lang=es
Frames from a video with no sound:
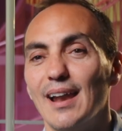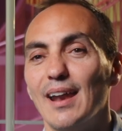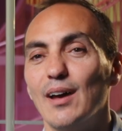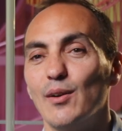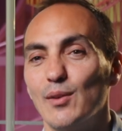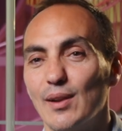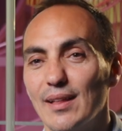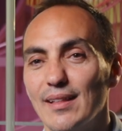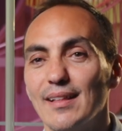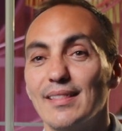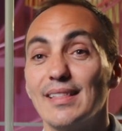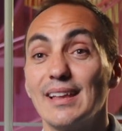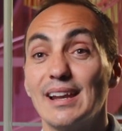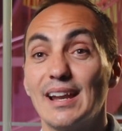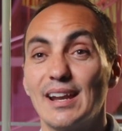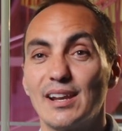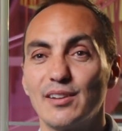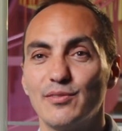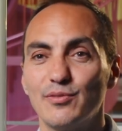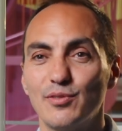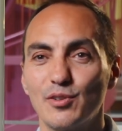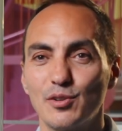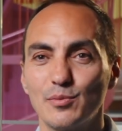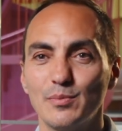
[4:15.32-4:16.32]
la hora de hacer la
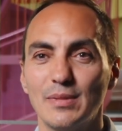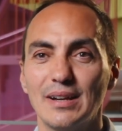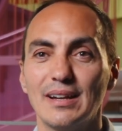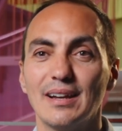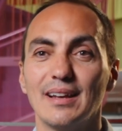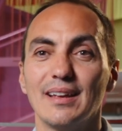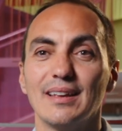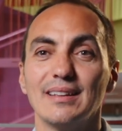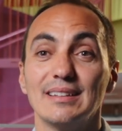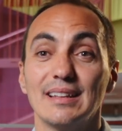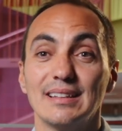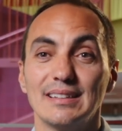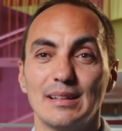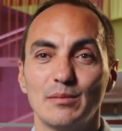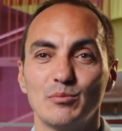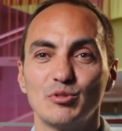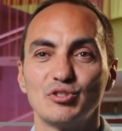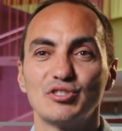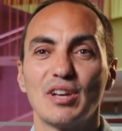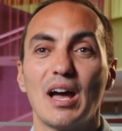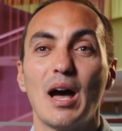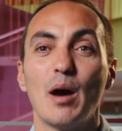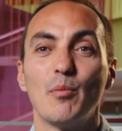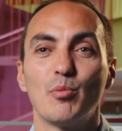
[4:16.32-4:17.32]
reforma
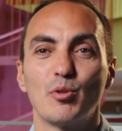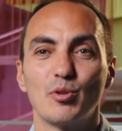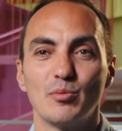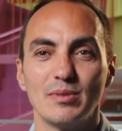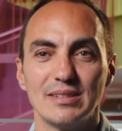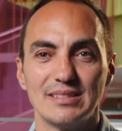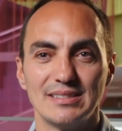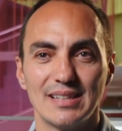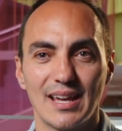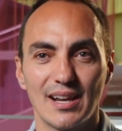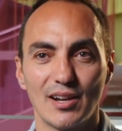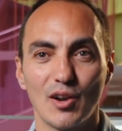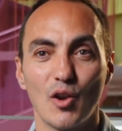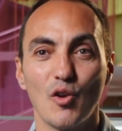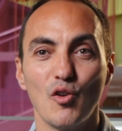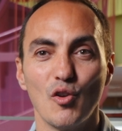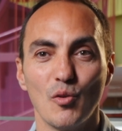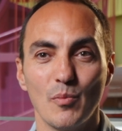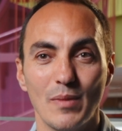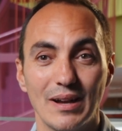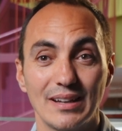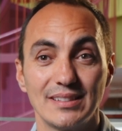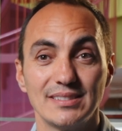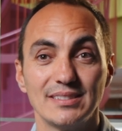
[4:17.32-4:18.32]
intentamos aprovechar
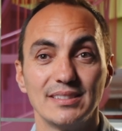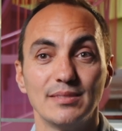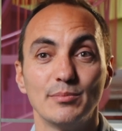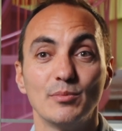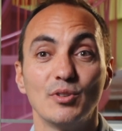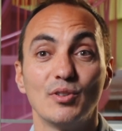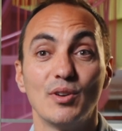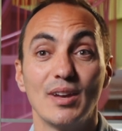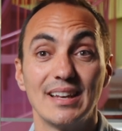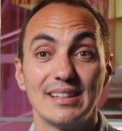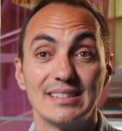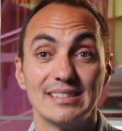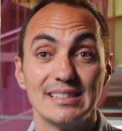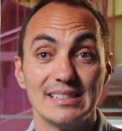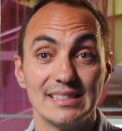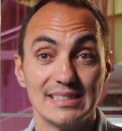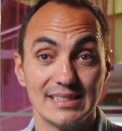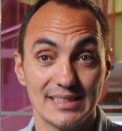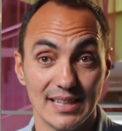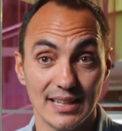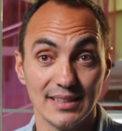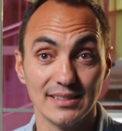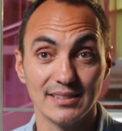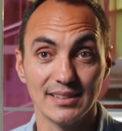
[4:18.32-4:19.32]
lo máximo
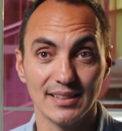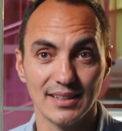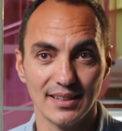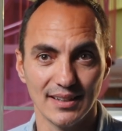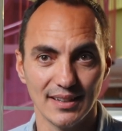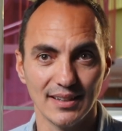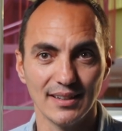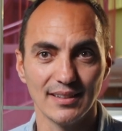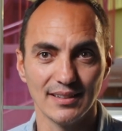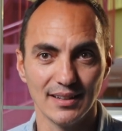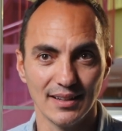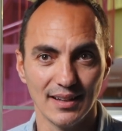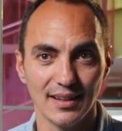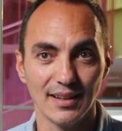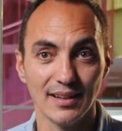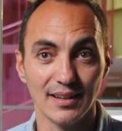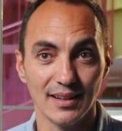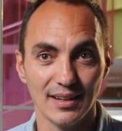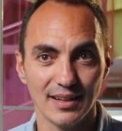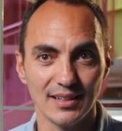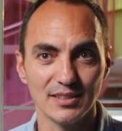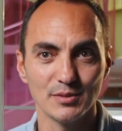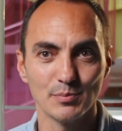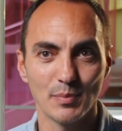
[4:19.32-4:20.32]
existente en,
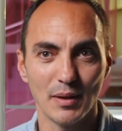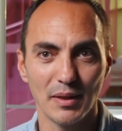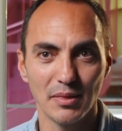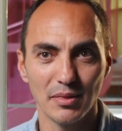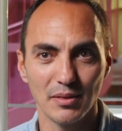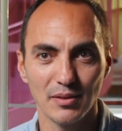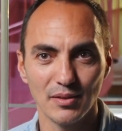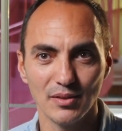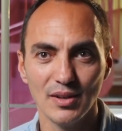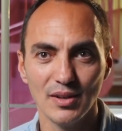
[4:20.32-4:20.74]
el espacio.